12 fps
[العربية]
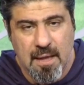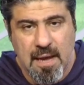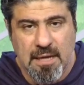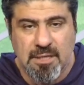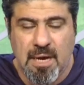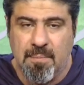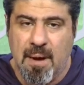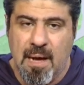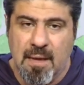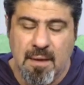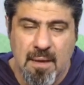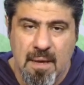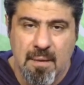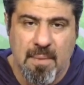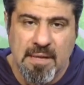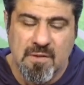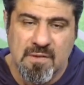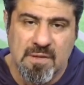عشان ما ي...
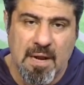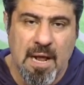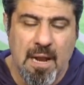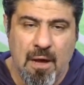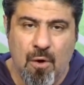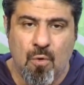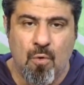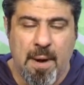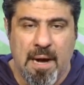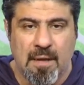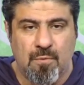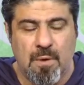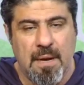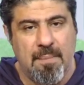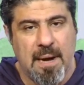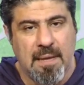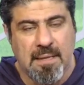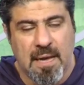ما تصدر عليه عقوبات ولا
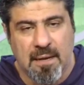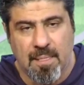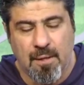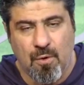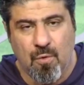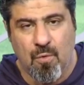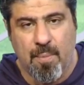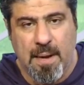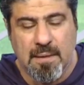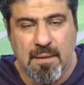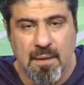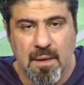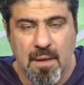ما يتعرض لعقوبات